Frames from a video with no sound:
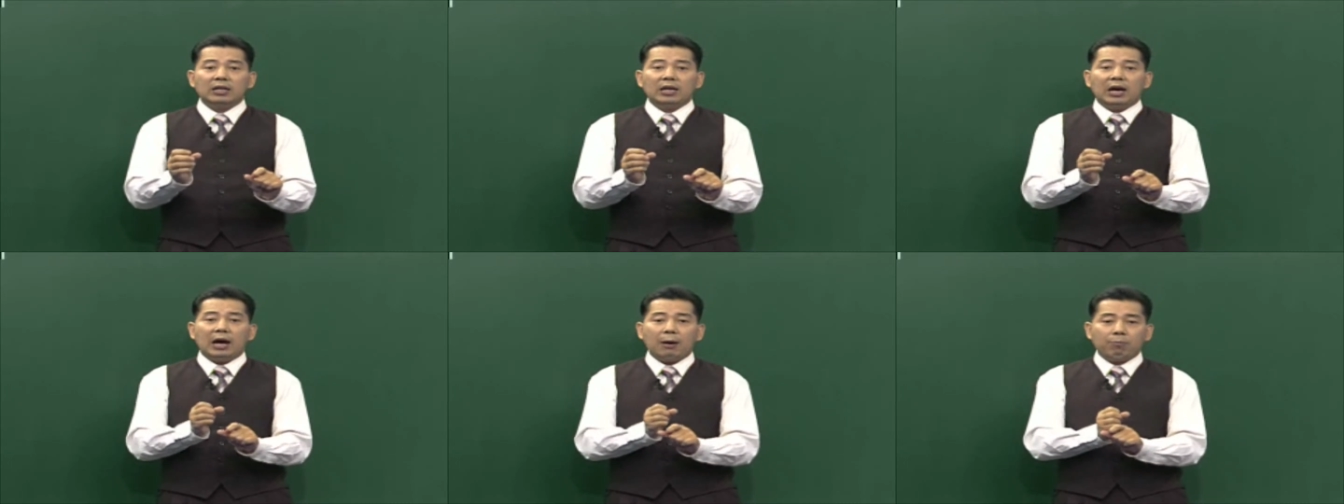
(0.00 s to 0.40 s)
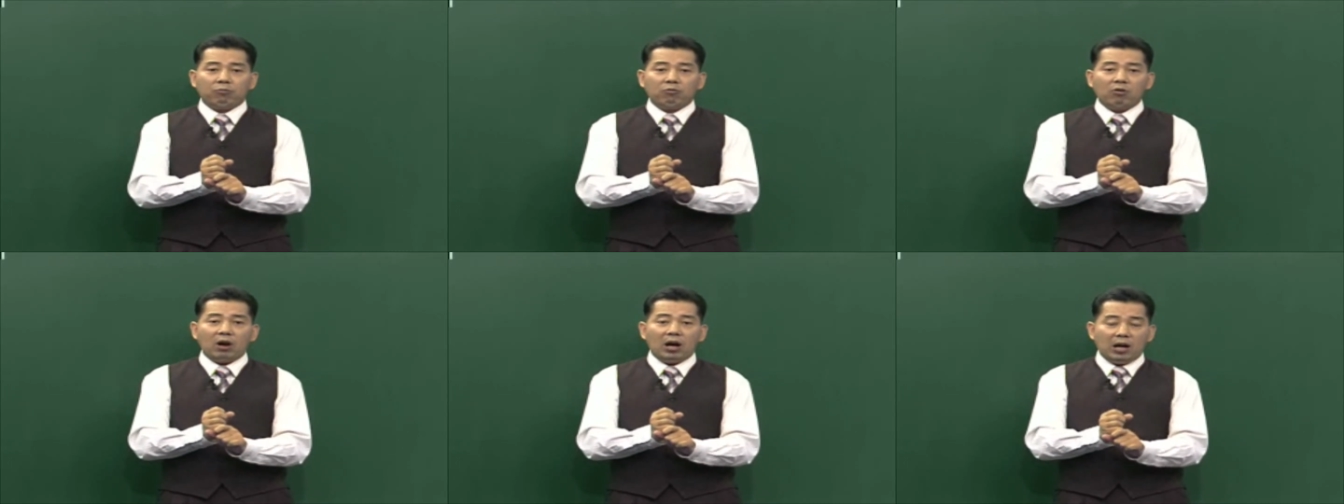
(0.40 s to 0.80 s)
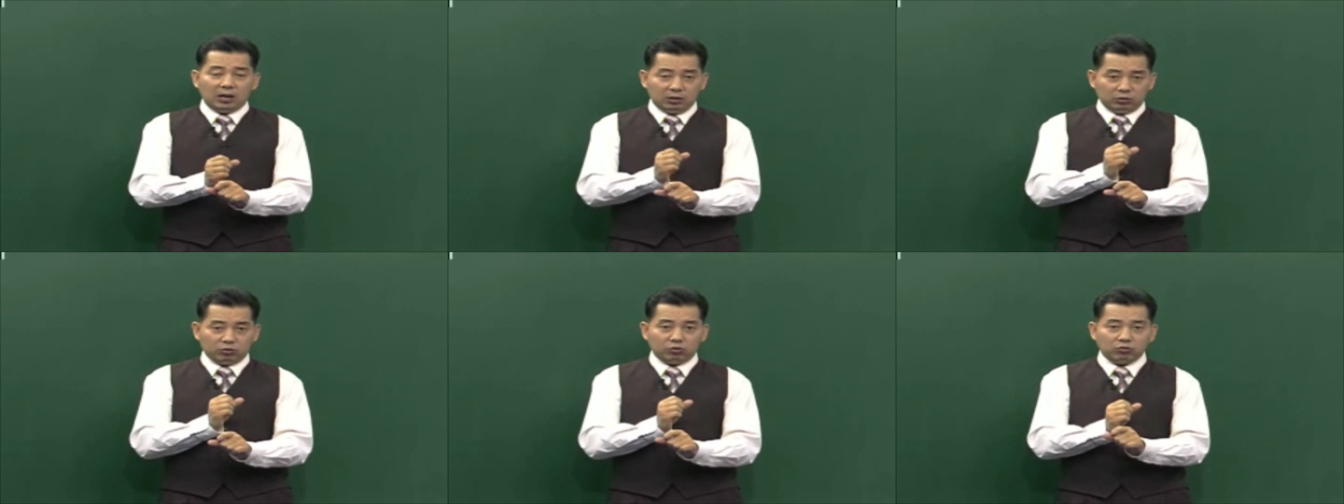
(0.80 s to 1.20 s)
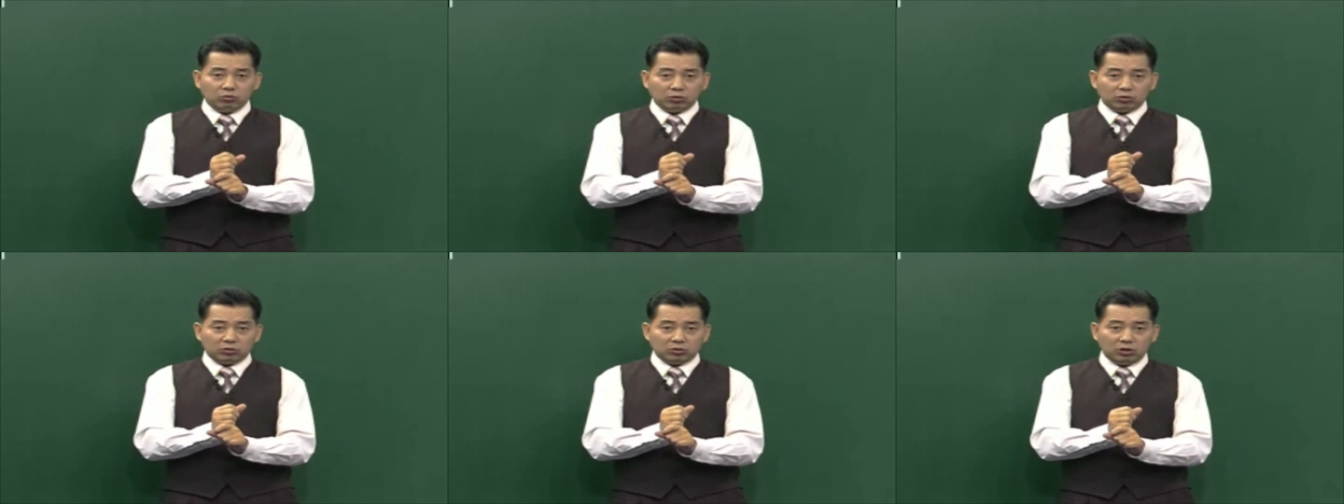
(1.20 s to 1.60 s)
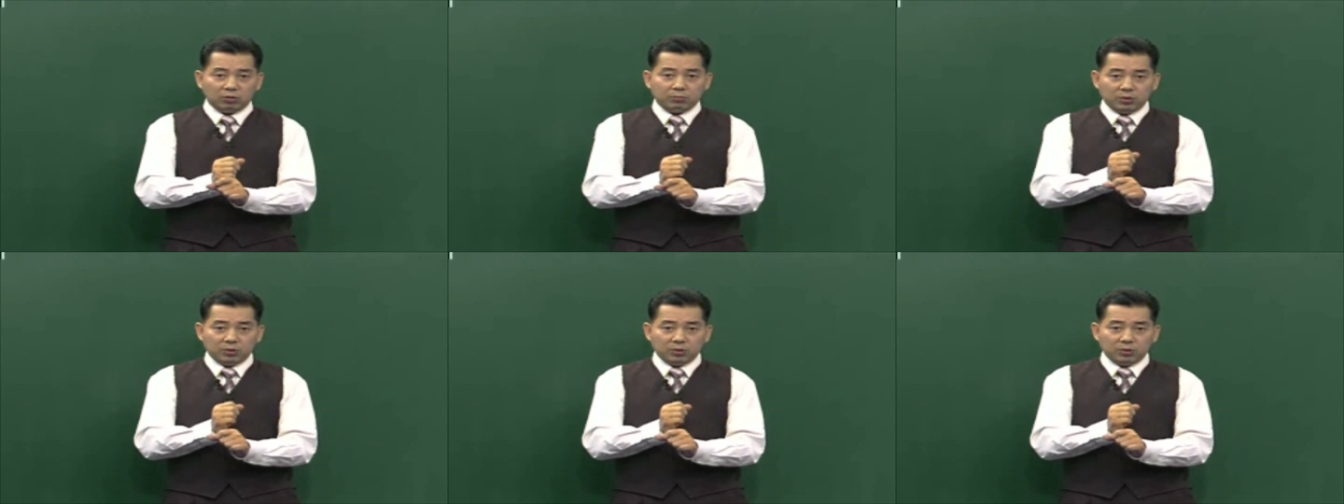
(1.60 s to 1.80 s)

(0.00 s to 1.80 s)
예, 합과 충으로서